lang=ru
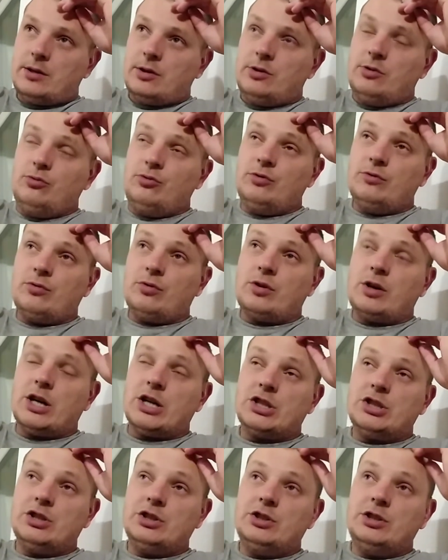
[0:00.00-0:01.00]
И у него
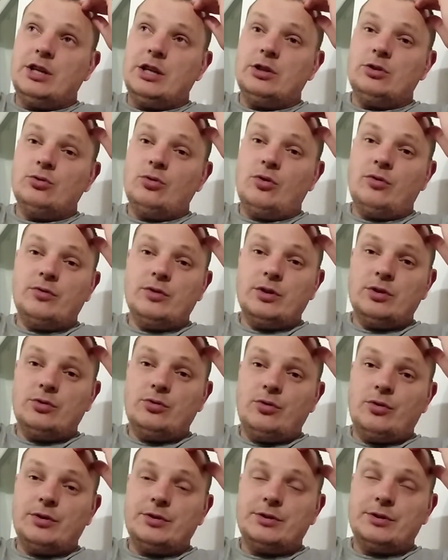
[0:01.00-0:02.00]
каждый день новые
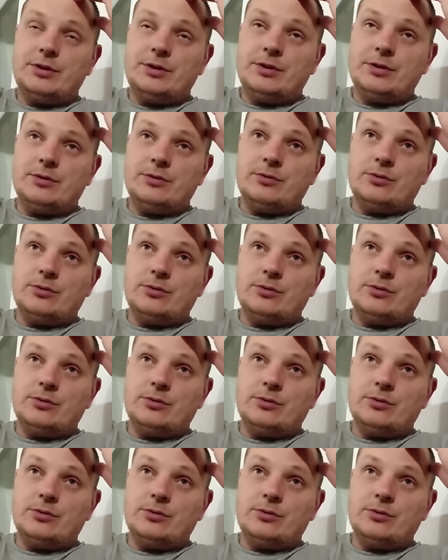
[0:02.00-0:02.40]
гости.